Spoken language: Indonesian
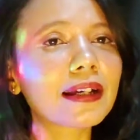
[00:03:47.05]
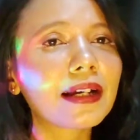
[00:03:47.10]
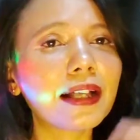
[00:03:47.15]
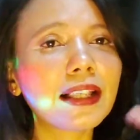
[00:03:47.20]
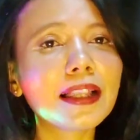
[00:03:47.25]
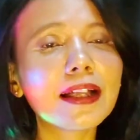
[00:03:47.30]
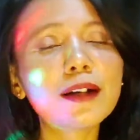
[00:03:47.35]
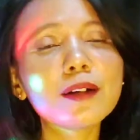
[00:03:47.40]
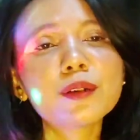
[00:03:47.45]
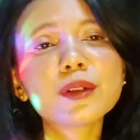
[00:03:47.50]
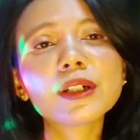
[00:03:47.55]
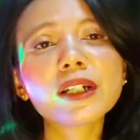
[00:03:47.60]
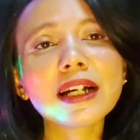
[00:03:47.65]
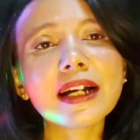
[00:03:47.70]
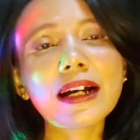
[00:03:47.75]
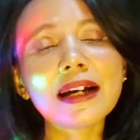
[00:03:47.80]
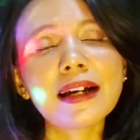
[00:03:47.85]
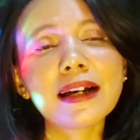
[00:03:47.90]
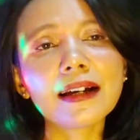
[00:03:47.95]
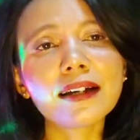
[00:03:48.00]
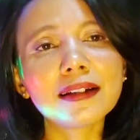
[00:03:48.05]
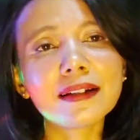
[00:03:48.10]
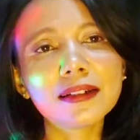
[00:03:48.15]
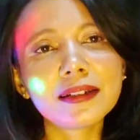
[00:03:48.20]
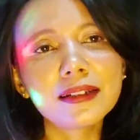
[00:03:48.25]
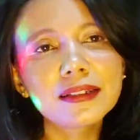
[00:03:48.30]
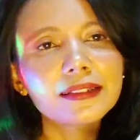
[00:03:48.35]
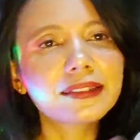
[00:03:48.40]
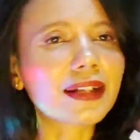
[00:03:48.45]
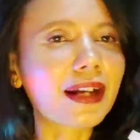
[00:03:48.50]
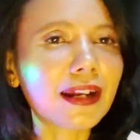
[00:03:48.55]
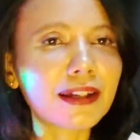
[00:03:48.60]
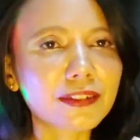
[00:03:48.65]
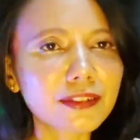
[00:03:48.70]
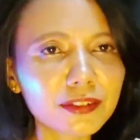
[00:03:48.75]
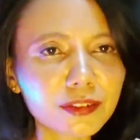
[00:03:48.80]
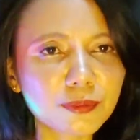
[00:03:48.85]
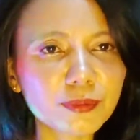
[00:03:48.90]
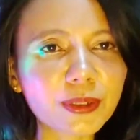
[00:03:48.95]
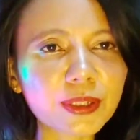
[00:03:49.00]
kalau enggak uh,
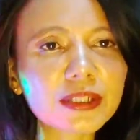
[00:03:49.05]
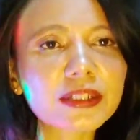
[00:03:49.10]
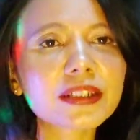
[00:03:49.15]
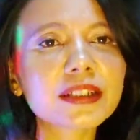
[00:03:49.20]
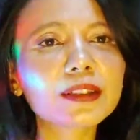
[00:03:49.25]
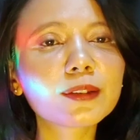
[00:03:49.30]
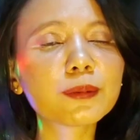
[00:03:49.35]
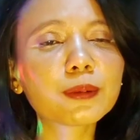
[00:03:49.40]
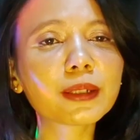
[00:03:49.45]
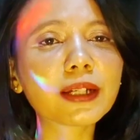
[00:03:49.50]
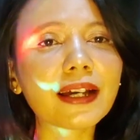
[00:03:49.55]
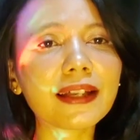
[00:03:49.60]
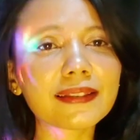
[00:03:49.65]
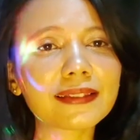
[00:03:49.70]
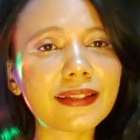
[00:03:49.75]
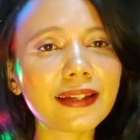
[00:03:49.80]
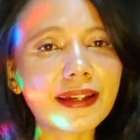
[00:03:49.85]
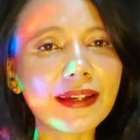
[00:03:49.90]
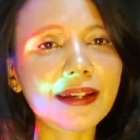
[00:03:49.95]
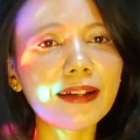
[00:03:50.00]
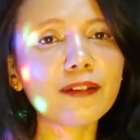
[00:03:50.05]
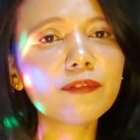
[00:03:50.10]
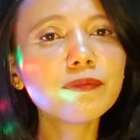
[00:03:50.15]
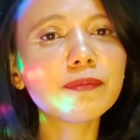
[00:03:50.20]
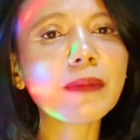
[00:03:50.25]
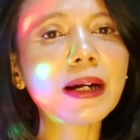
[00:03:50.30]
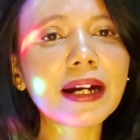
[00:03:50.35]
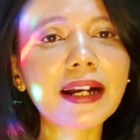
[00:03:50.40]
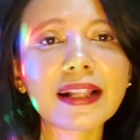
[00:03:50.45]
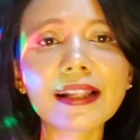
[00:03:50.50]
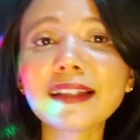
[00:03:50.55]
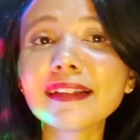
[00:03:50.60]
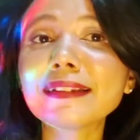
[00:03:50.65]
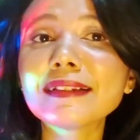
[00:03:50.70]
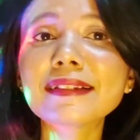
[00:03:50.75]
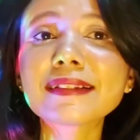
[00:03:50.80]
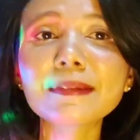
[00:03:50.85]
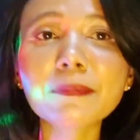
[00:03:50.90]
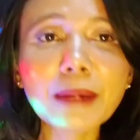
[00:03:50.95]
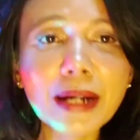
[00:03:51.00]
transfer gitu nggak TF
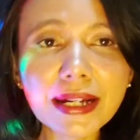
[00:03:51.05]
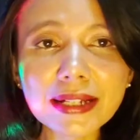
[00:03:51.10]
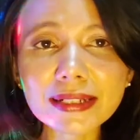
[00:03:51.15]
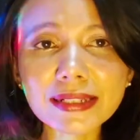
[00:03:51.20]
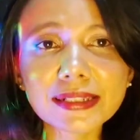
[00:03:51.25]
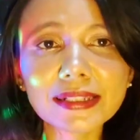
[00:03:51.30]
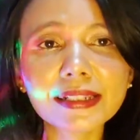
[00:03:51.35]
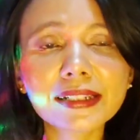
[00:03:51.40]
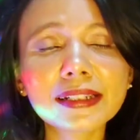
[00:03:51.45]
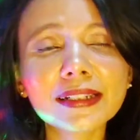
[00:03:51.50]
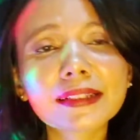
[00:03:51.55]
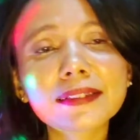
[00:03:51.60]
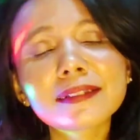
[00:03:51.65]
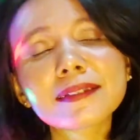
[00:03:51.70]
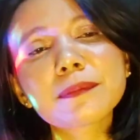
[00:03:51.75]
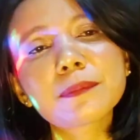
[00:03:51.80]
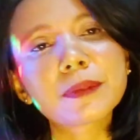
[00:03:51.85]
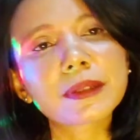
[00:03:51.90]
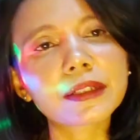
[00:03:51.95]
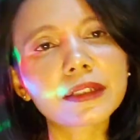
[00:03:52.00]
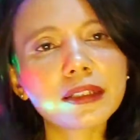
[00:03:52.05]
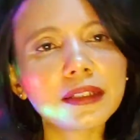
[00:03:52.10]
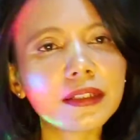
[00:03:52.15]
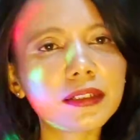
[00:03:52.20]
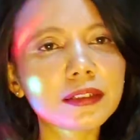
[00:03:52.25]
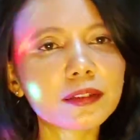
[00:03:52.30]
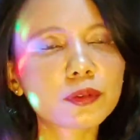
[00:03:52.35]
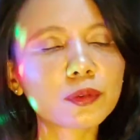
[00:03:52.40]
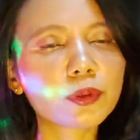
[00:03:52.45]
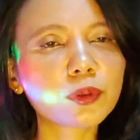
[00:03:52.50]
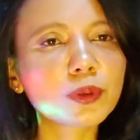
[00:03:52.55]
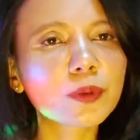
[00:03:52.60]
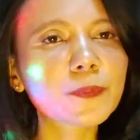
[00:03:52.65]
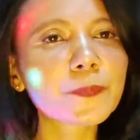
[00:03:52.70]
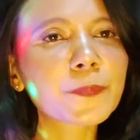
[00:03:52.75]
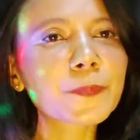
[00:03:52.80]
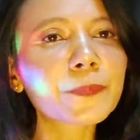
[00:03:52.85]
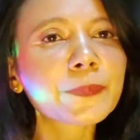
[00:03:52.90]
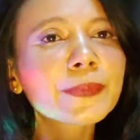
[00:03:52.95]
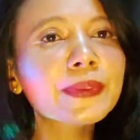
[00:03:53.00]
bakalan disebarin seperti itu